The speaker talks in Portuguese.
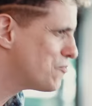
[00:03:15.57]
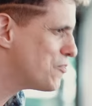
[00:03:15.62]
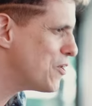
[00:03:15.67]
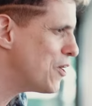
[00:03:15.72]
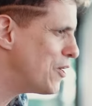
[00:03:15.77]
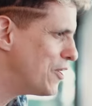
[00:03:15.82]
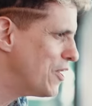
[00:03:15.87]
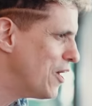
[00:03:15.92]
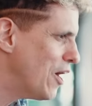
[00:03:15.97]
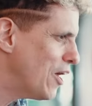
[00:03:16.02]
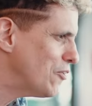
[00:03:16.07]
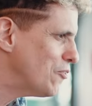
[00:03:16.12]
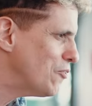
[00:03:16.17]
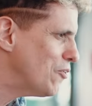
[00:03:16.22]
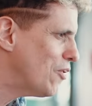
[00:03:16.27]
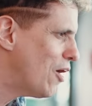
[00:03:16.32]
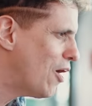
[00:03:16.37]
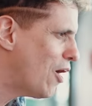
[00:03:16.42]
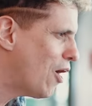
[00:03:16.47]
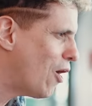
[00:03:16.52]

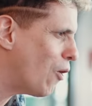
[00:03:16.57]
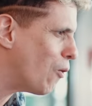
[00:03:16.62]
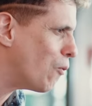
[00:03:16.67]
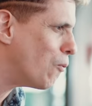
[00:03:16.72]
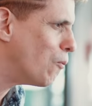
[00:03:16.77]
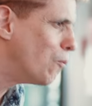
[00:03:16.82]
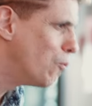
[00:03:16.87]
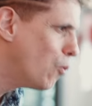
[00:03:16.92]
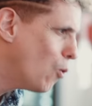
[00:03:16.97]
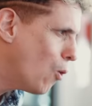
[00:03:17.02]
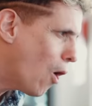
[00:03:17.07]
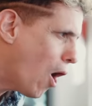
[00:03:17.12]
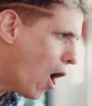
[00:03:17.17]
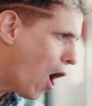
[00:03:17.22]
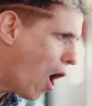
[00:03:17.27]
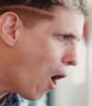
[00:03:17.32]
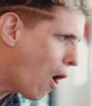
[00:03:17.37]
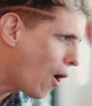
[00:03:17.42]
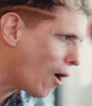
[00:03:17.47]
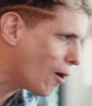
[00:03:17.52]
Fernando não.
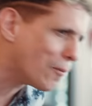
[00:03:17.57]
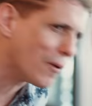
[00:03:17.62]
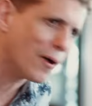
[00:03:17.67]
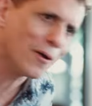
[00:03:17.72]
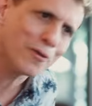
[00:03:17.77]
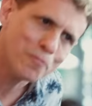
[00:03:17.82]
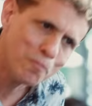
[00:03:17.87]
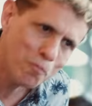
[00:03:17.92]
Burrão, rapaz.